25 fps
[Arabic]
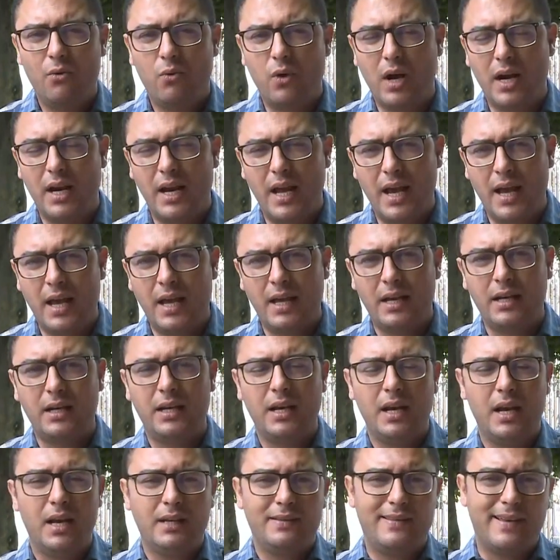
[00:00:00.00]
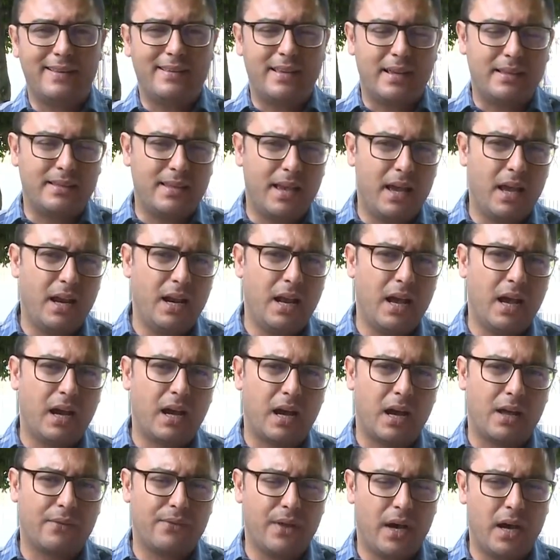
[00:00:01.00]
والآن تتتالى
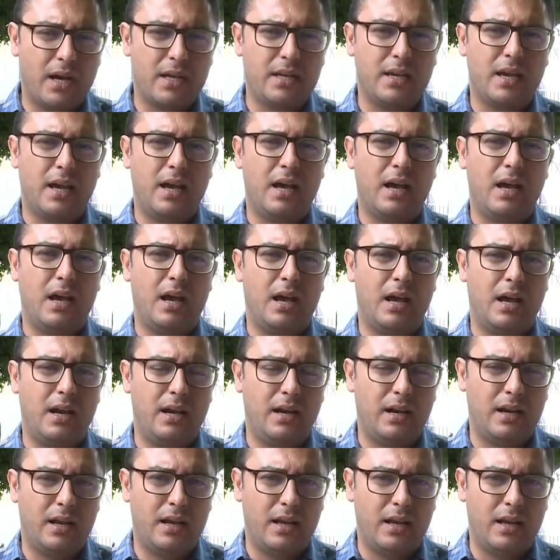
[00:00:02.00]
قضايا